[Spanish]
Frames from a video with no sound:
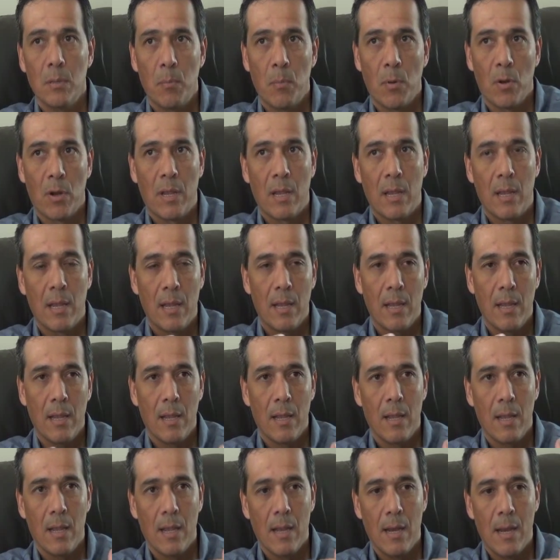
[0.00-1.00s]
Porque
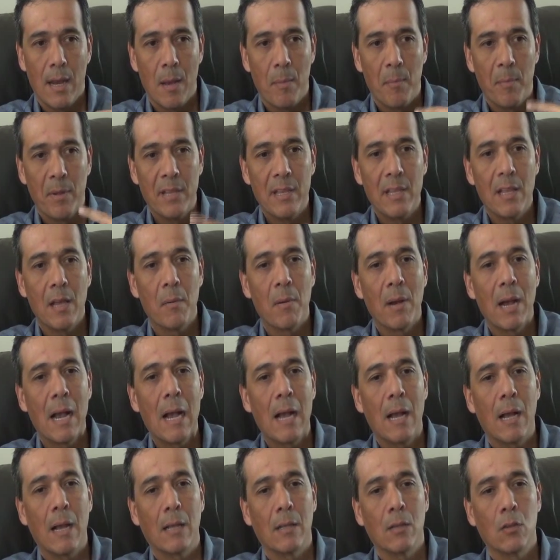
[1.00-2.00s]
las medidas
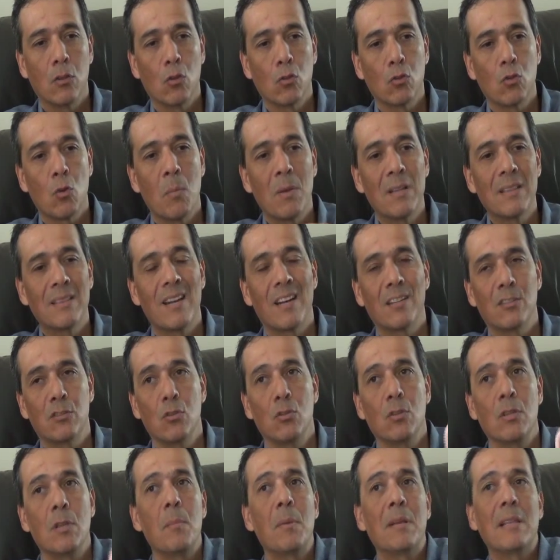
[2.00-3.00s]
no toman
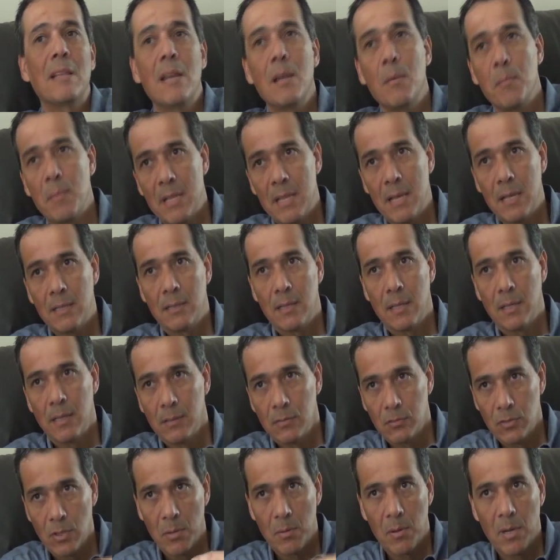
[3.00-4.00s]
tracción de manera inmediata,
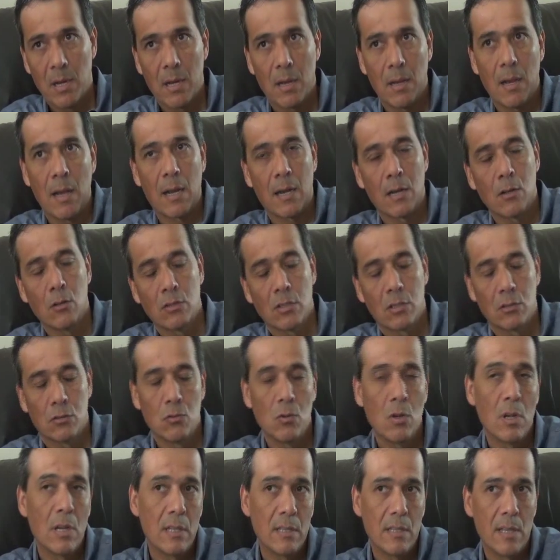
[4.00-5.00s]
o sea, van agarrando
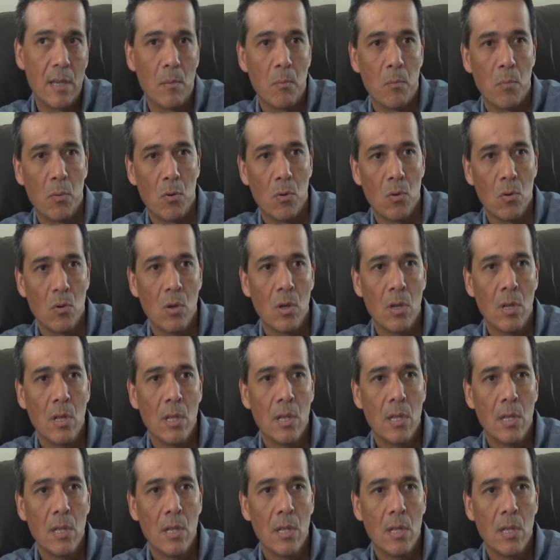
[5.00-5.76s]
tracción en el tiempo. ¿no?